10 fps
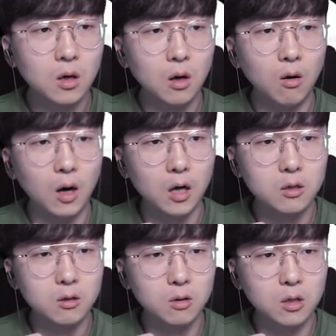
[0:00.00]
어,
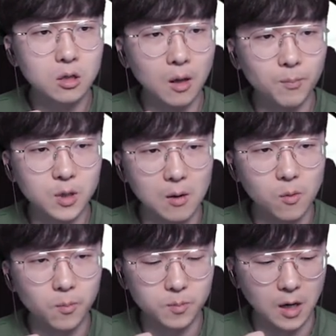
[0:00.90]
이거 트랩 잘못,
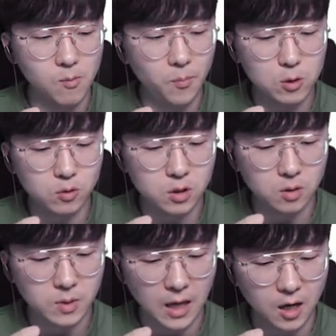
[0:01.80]
잘못
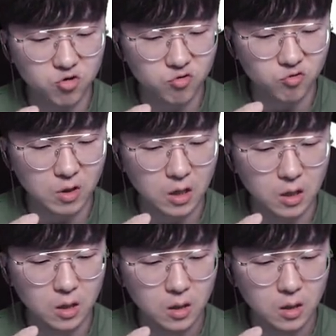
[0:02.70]
발동시키면 내가 죽는구나.